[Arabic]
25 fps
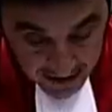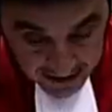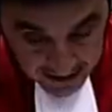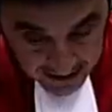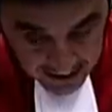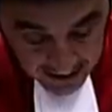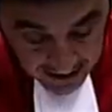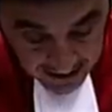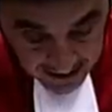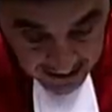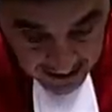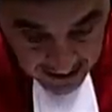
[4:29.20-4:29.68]

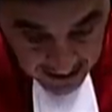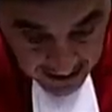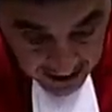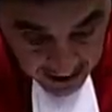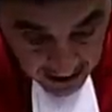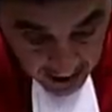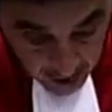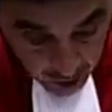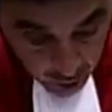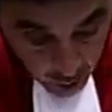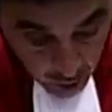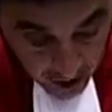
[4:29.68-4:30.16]
لأن
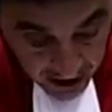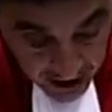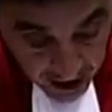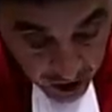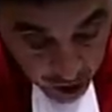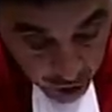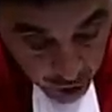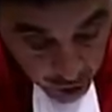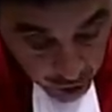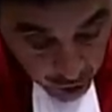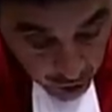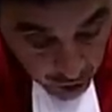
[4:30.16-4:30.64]

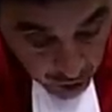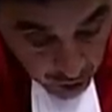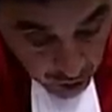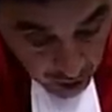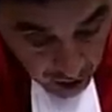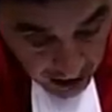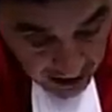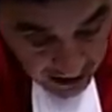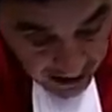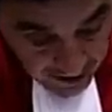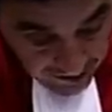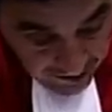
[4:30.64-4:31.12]
ذلك
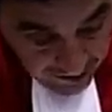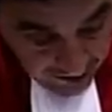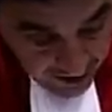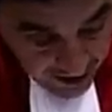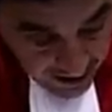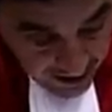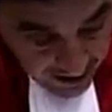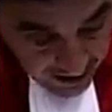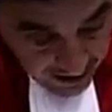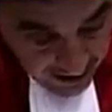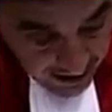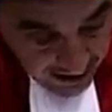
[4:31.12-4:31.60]
يخدم
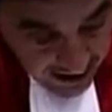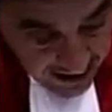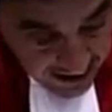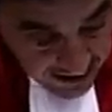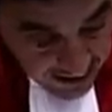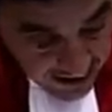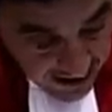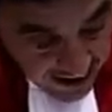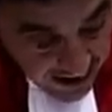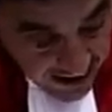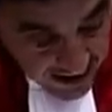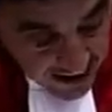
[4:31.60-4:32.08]
مصلحة
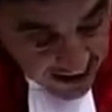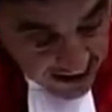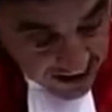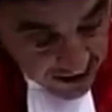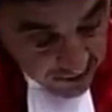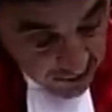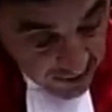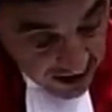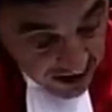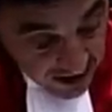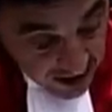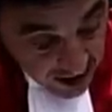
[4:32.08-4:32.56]
العدالة
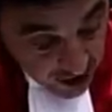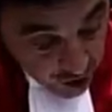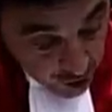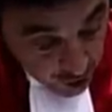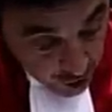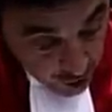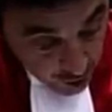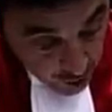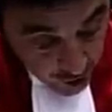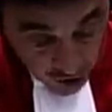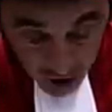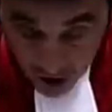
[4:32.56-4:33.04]
ومن
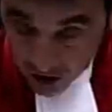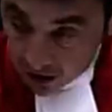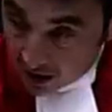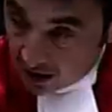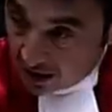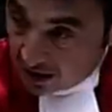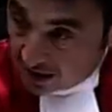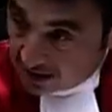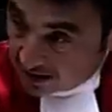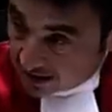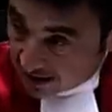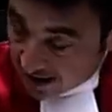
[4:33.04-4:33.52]

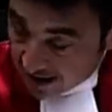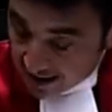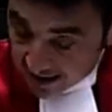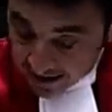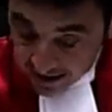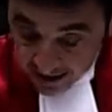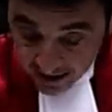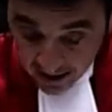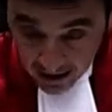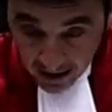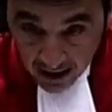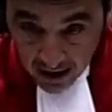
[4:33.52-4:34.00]
ويضمن
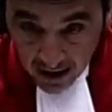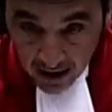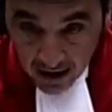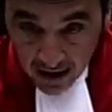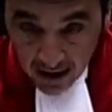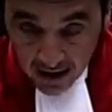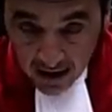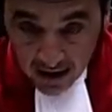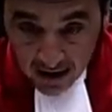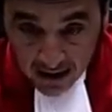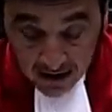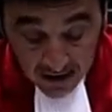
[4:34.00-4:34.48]
محاكمة
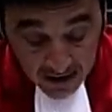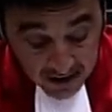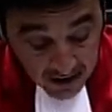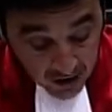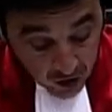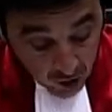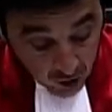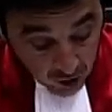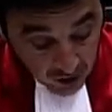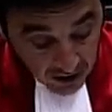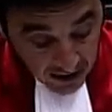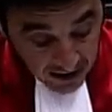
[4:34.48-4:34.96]
عادلة
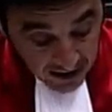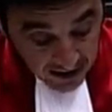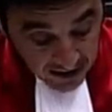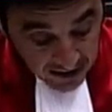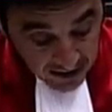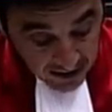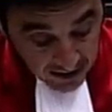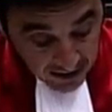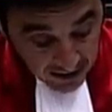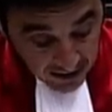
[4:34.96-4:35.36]
وسريعة